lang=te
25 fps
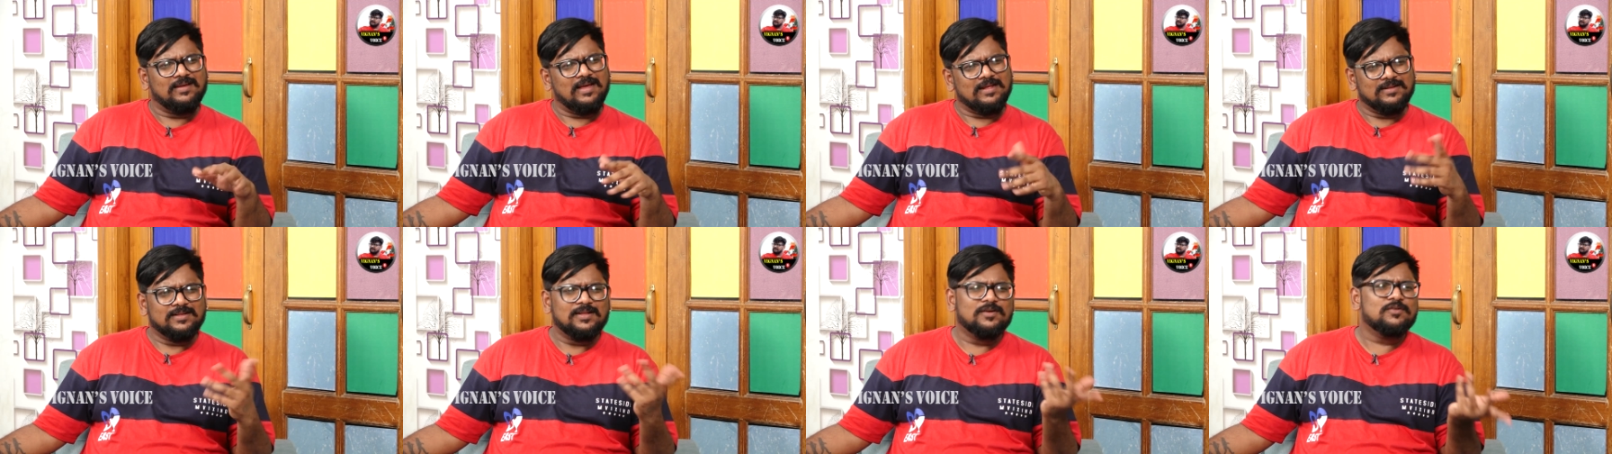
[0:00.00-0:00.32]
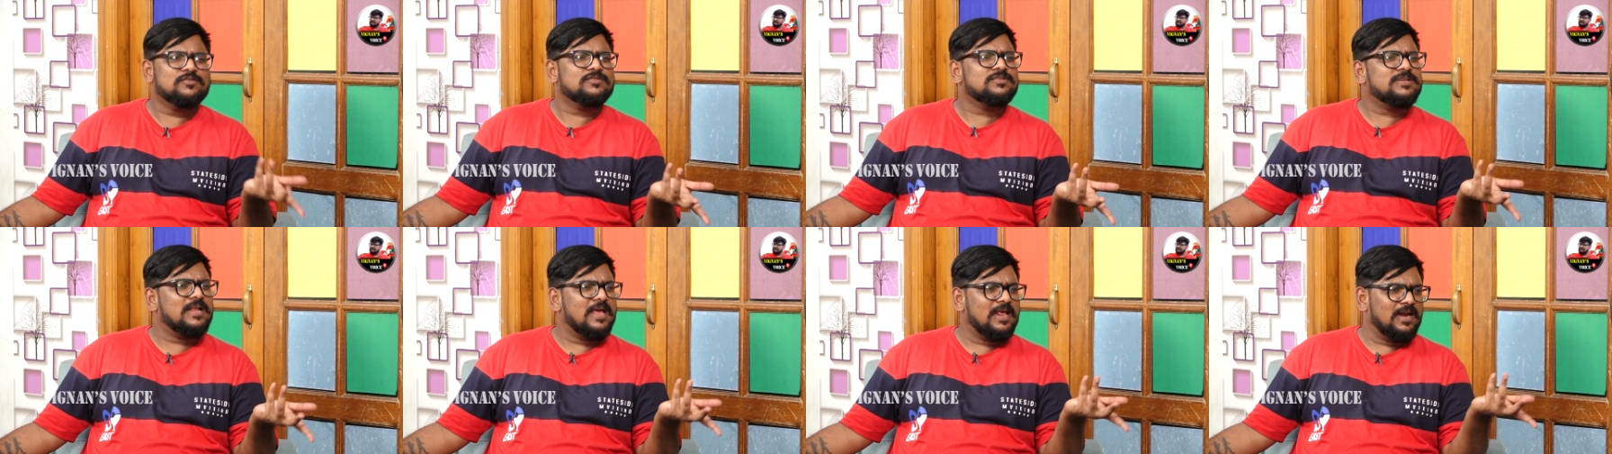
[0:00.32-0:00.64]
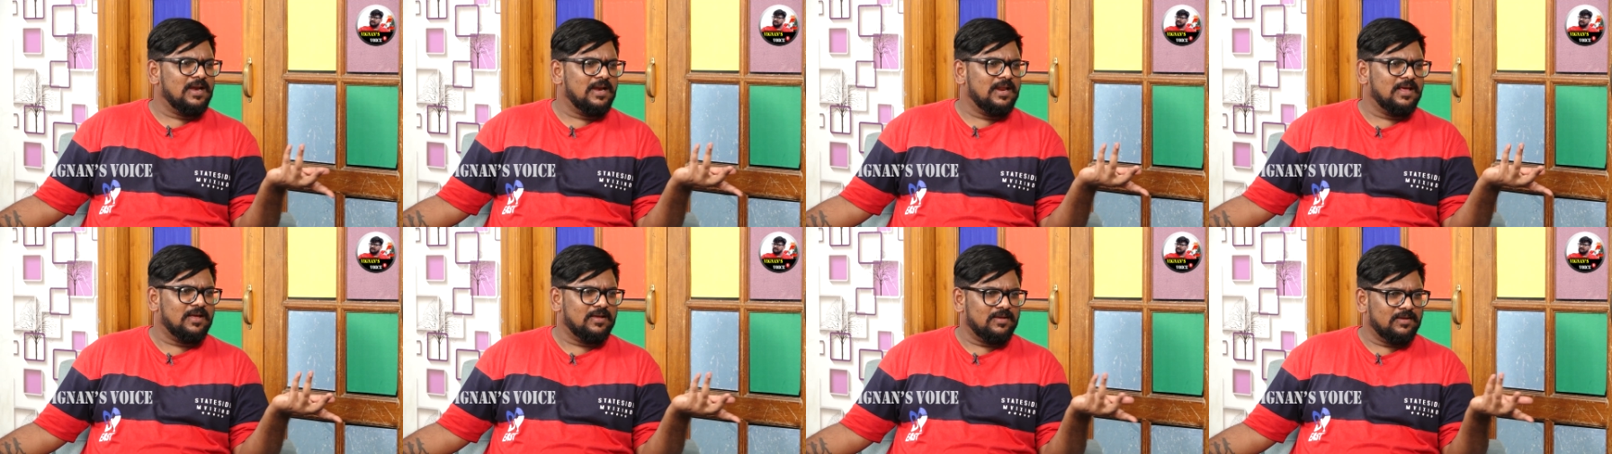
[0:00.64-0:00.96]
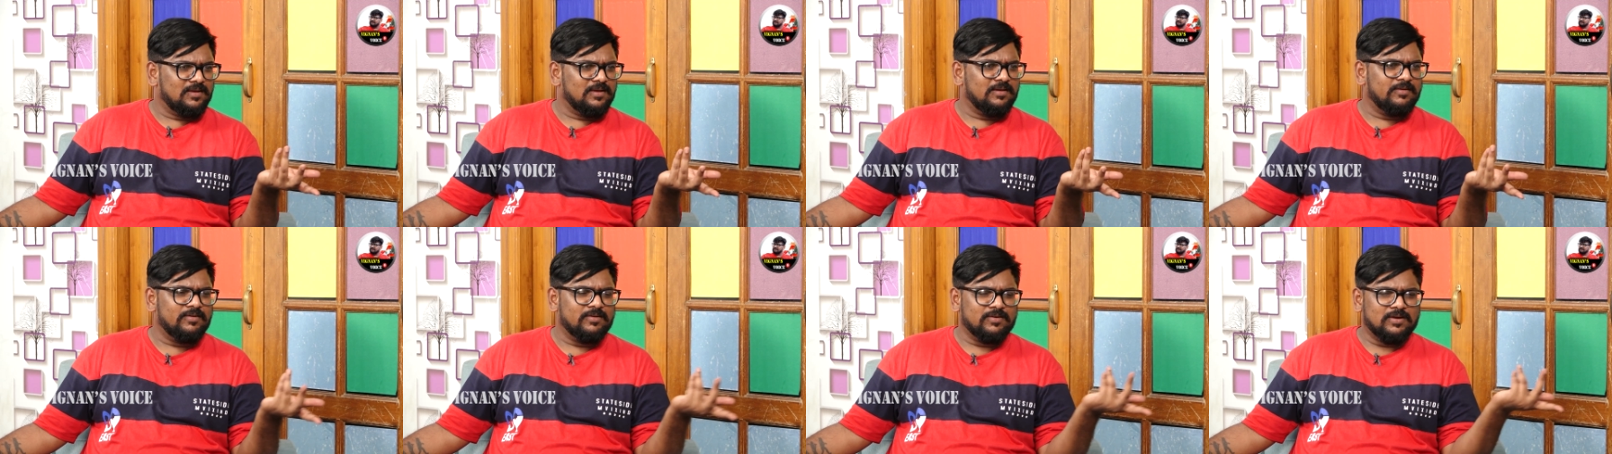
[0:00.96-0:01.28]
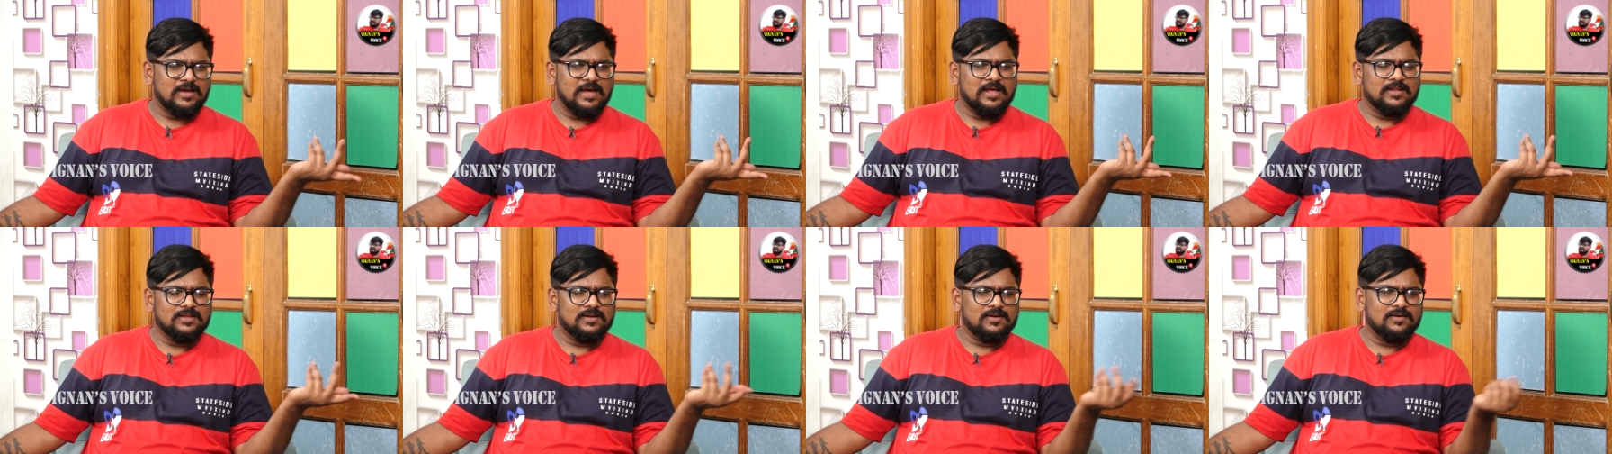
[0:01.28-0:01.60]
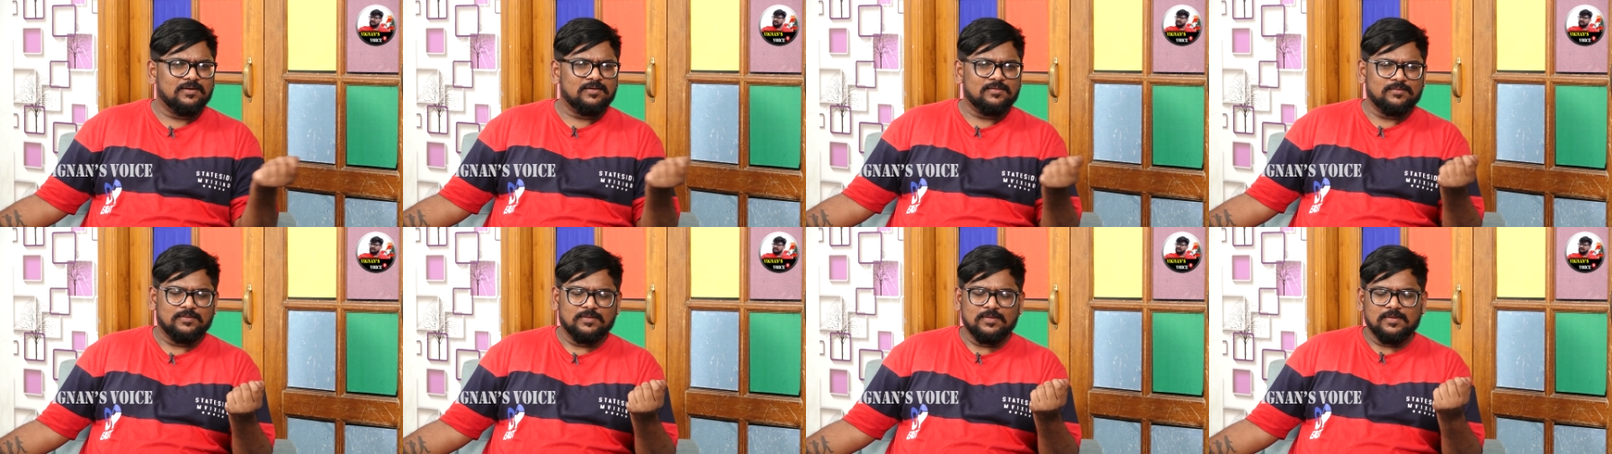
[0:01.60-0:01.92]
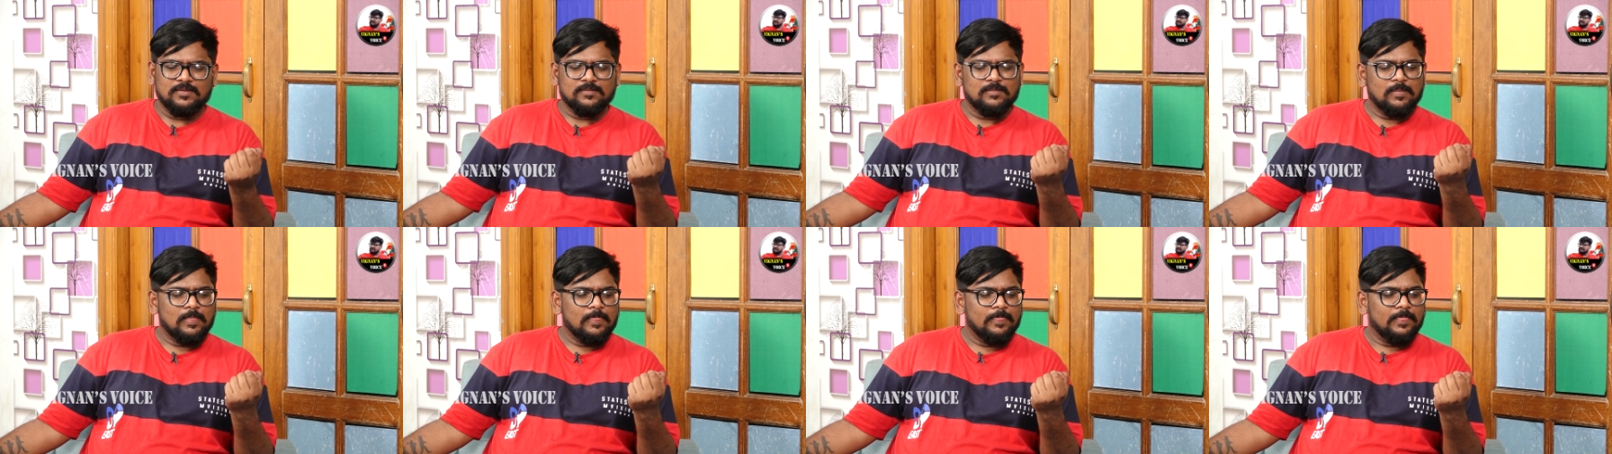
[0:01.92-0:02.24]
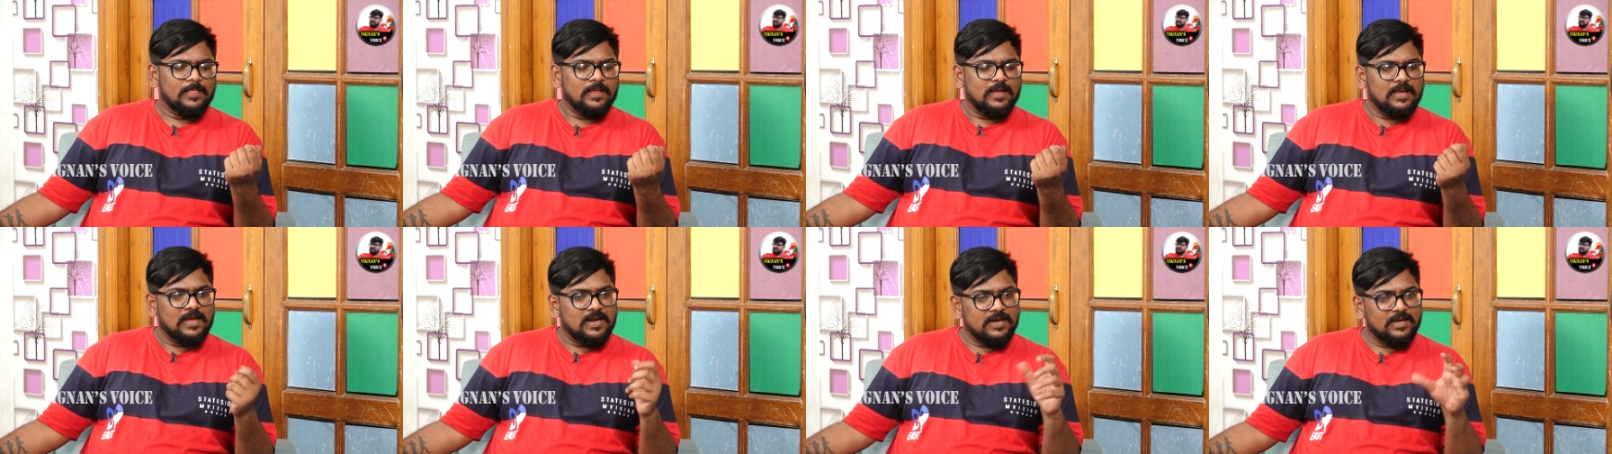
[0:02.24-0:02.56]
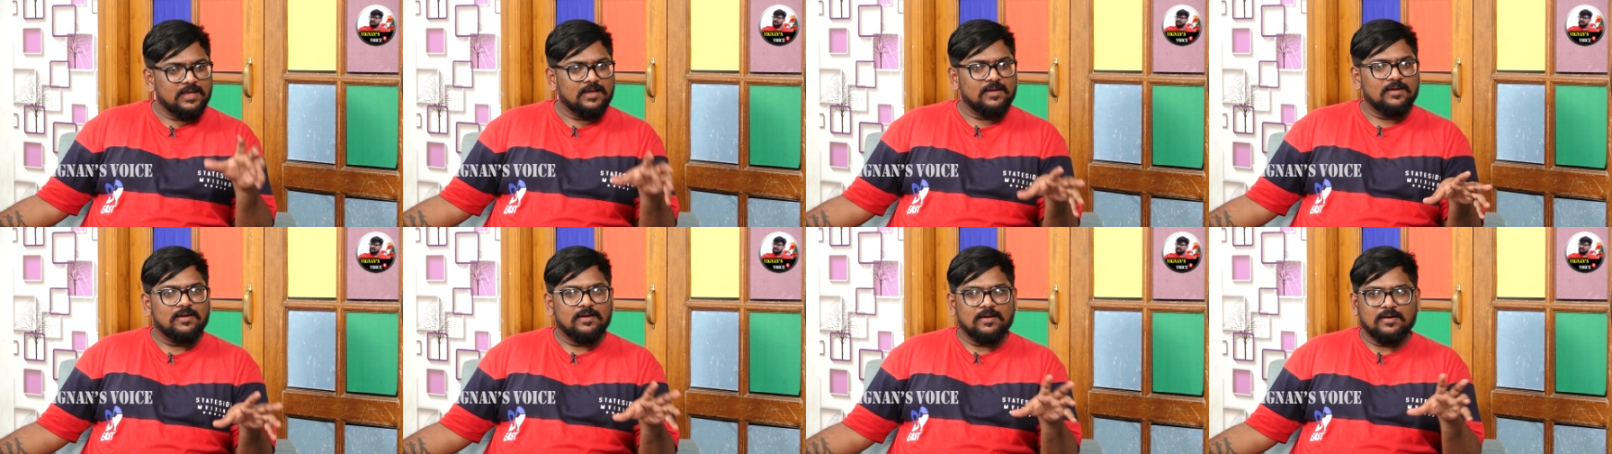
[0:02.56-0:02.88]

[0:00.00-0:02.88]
అందరూ స్టార్లే ఎవరు కాదంటారు కానీ